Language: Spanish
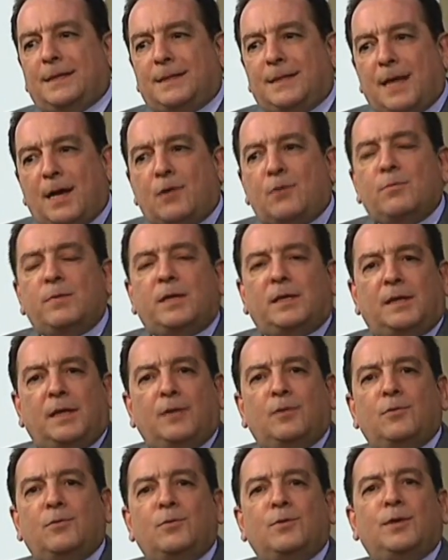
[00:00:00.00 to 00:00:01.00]
se ha
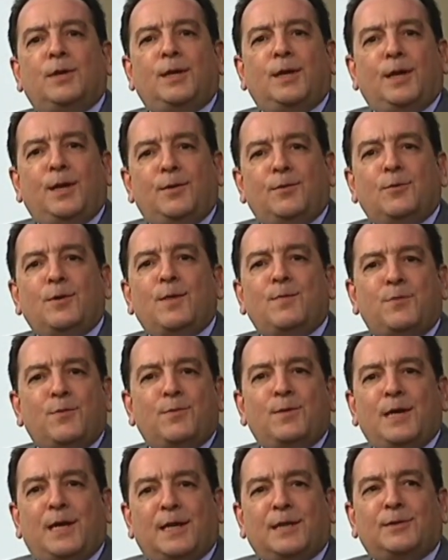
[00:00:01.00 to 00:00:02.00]
convertido en una
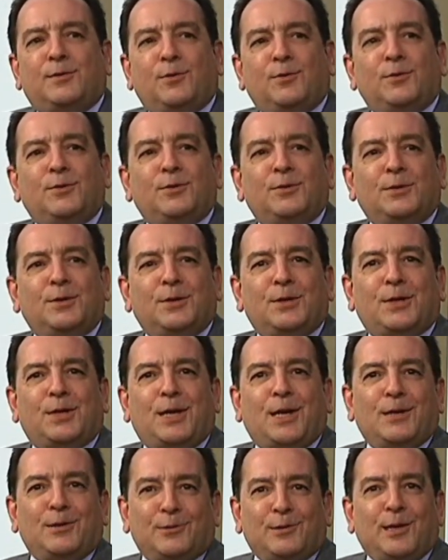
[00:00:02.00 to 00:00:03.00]
publicación
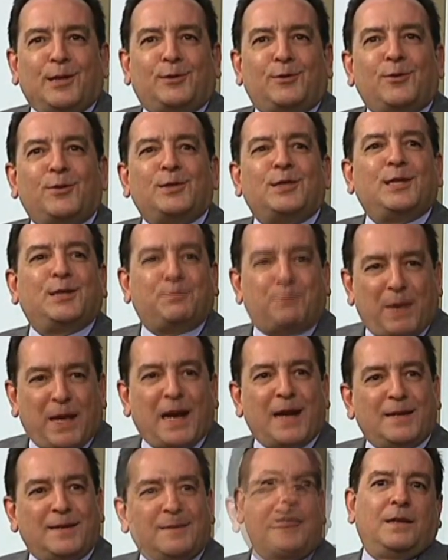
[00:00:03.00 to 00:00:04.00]
que los lectores
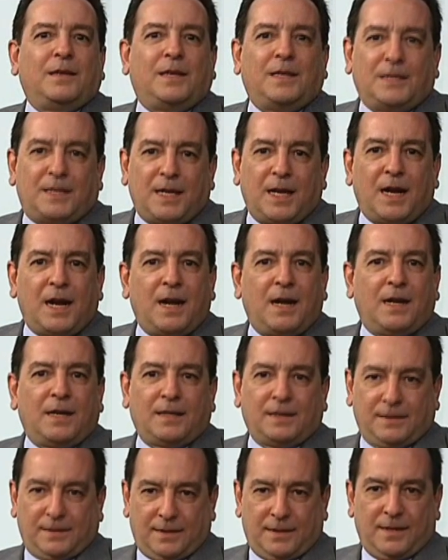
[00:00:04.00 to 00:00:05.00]
esperan.
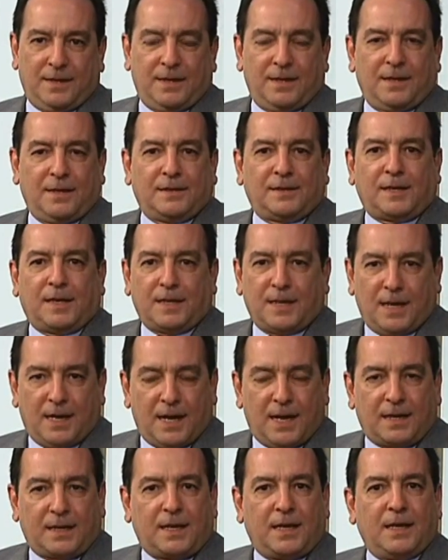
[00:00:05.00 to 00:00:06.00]
Quisiera eh,
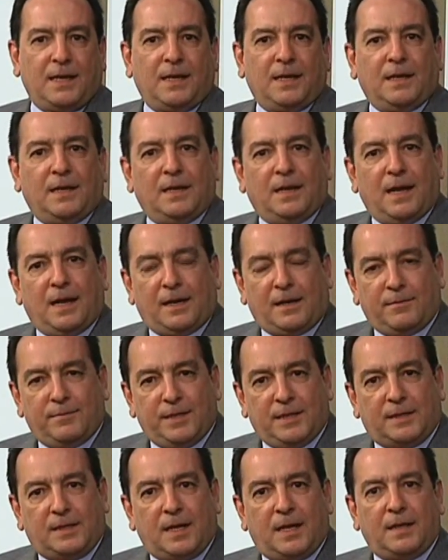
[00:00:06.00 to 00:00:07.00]
señalar que la
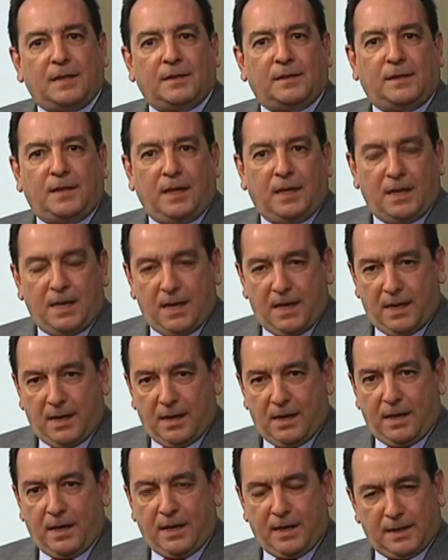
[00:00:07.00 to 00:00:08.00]
revista tiene
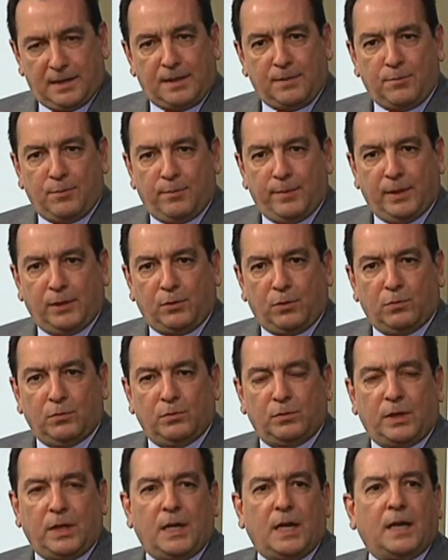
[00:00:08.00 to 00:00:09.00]
en este momento
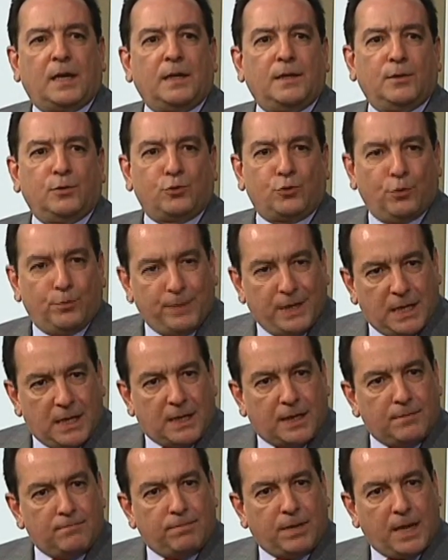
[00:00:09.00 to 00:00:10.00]
un tiraje de 8.000
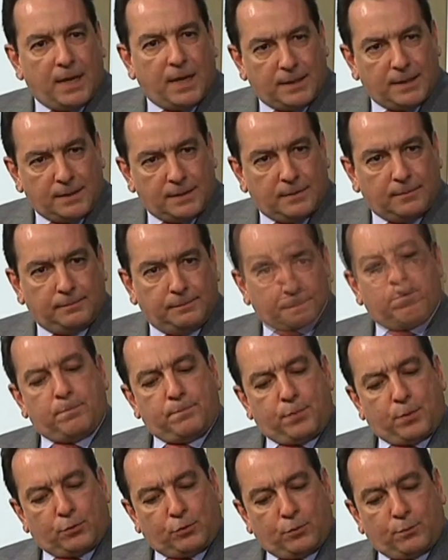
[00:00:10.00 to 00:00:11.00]
ejemplares,
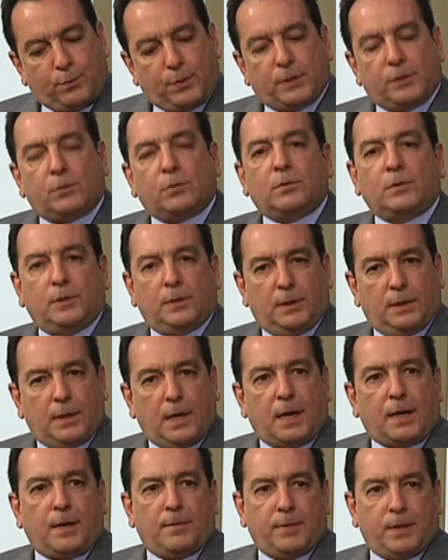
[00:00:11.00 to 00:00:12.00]
por supuesto, en
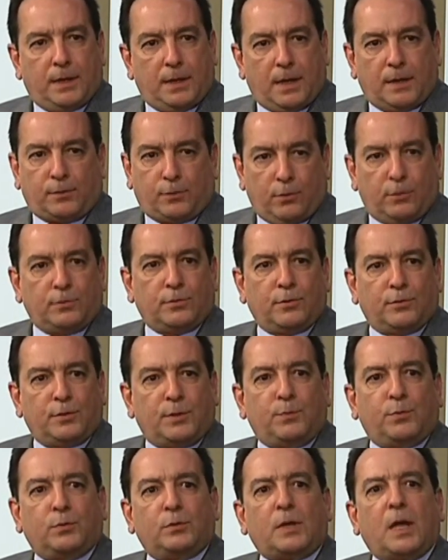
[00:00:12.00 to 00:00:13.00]
la Cámara a todos los
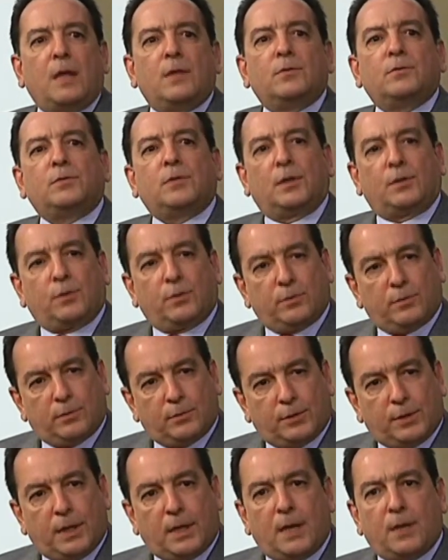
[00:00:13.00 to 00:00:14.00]
diputados, a todos
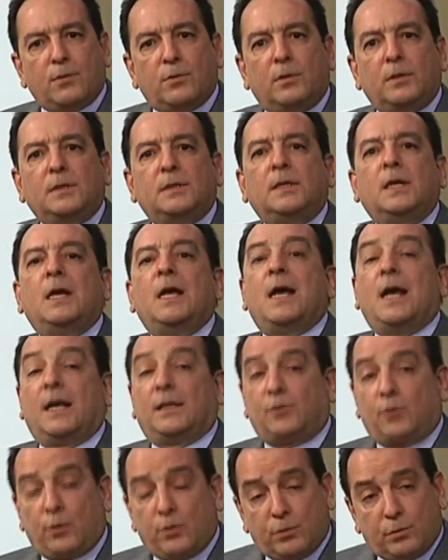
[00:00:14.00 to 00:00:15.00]
los senadores, a
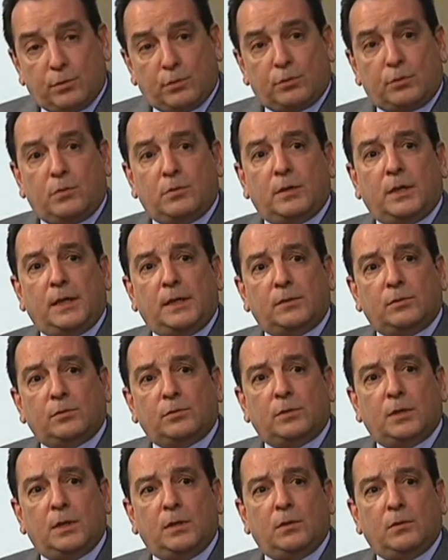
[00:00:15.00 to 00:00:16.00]
todos los
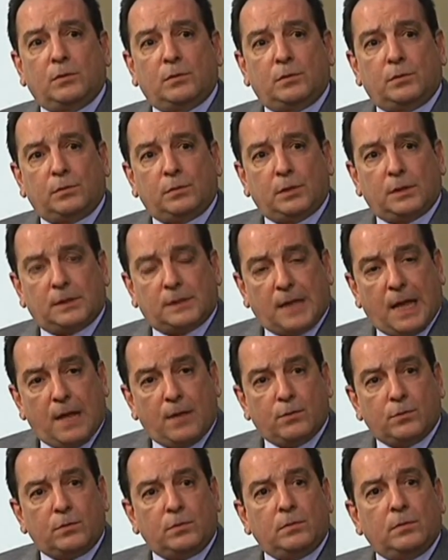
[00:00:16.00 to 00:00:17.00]
congresos de los
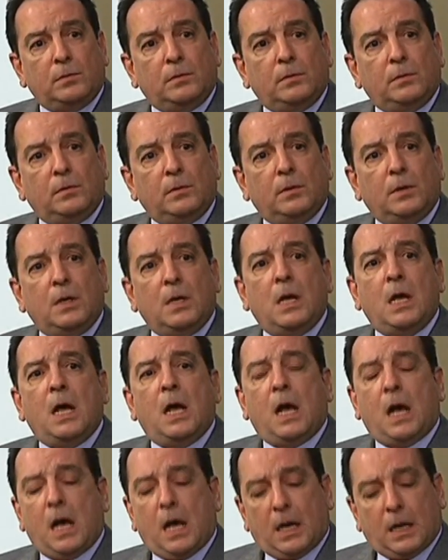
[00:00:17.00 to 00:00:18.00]
estados,
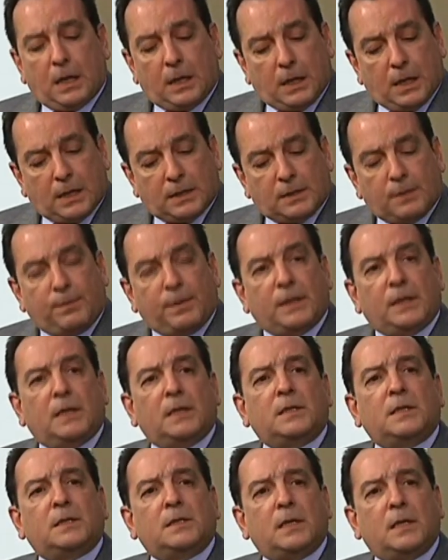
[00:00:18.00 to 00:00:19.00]
a las
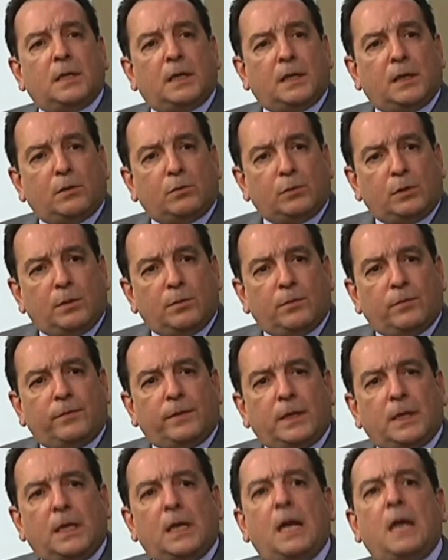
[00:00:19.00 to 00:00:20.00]
dependencias del Ejecutivo
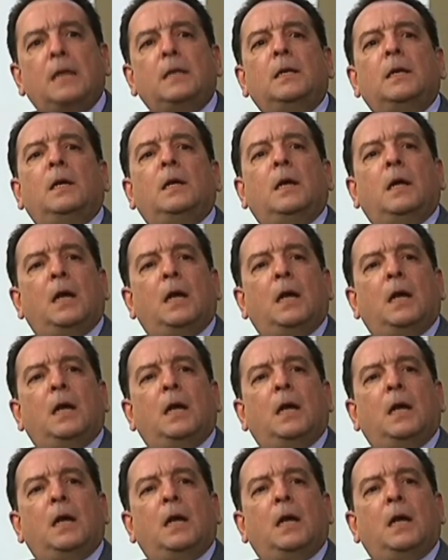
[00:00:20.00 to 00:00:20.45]
Federal,